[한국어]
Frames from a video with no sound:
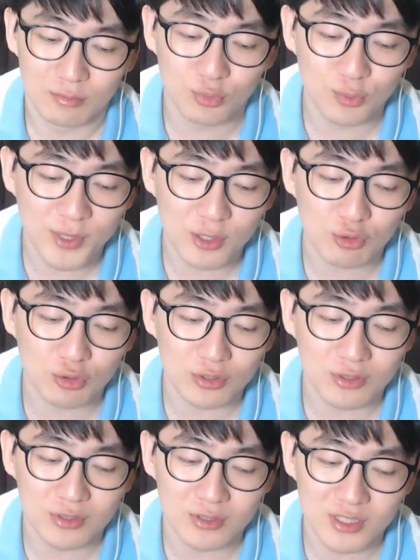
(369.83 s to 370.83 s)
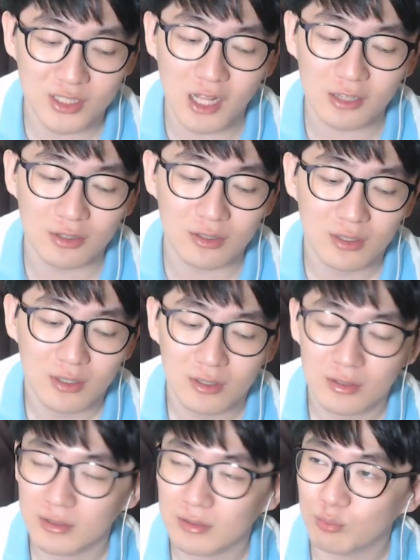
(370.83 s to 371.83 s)
무빙군 지난
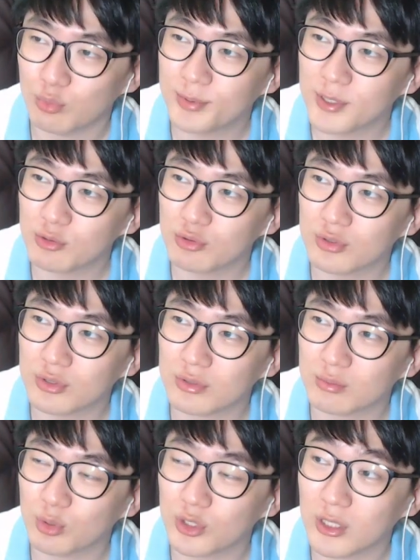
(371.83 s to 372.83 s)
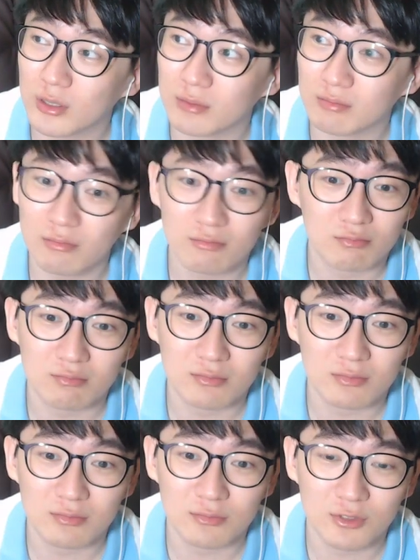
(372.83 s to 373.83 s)
무빙군 뭐냐
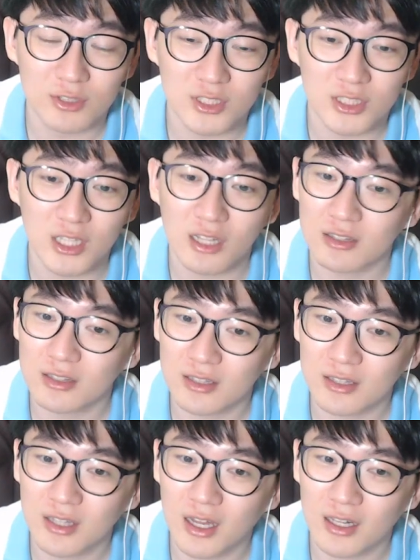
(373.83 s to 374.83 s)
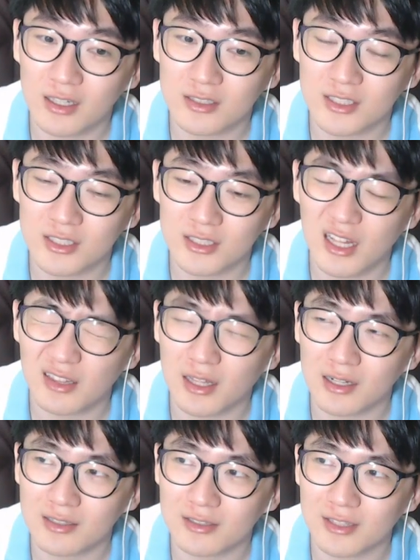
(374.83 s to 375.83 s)
지난달
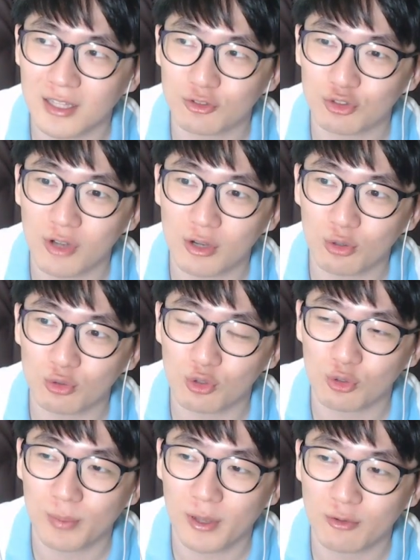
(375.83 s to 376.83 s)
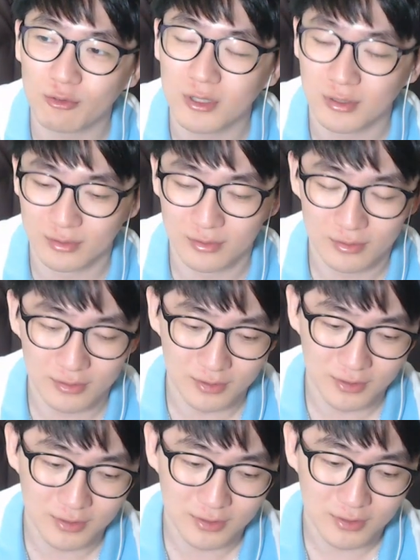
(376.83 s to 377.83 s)
지지난달 그때 중학교 졸업했고요.
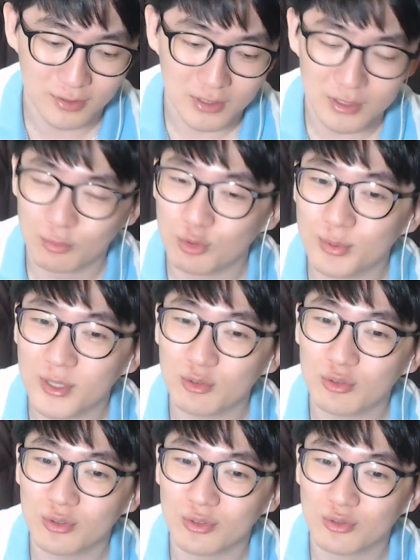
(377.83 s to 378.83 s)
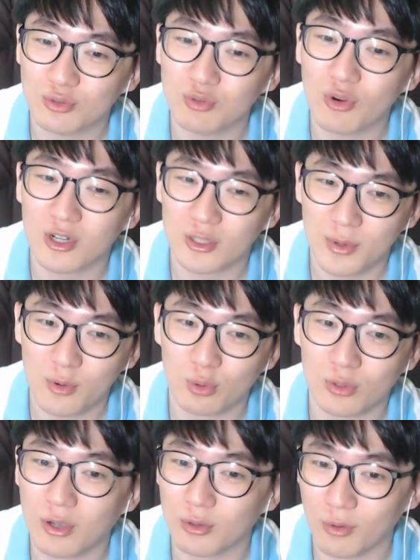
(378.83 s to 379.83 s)
무빙군 9월이면
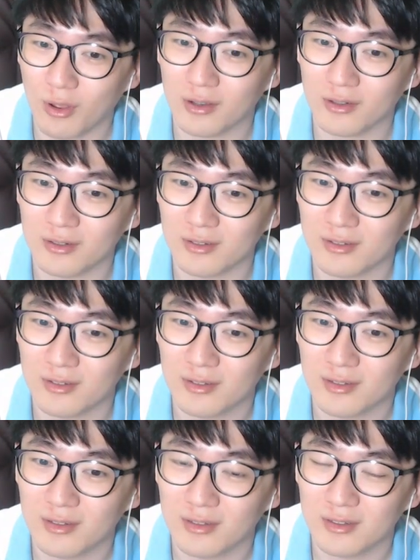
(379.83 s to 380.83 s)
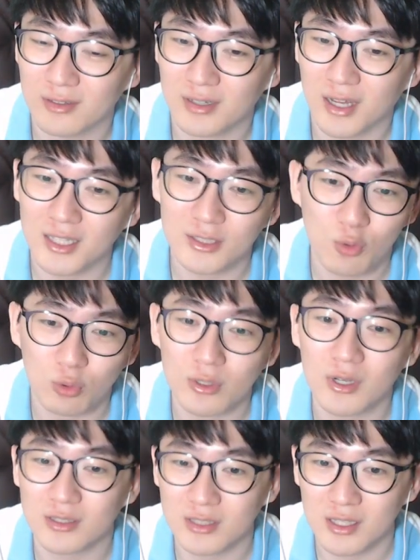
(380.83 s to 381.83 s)
고등학교 가요. 아직
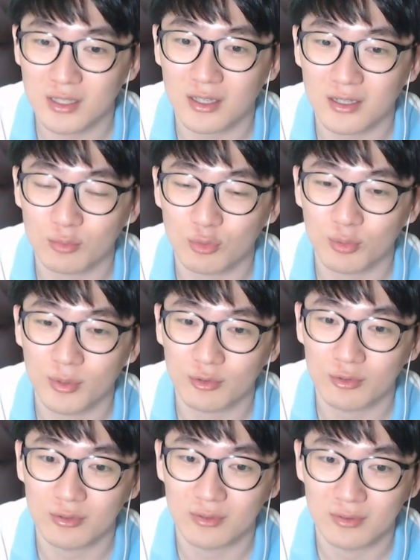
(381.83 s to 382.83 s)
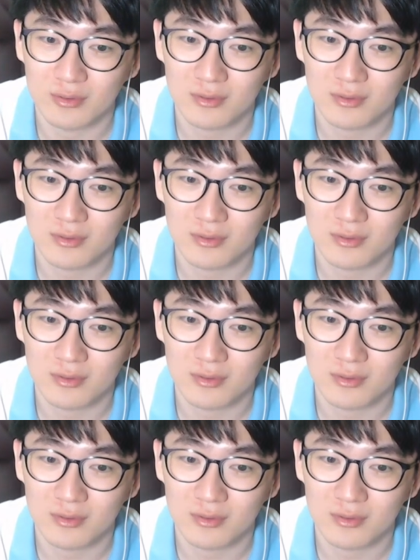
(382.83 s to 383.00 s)
고등학생이야 무빙군.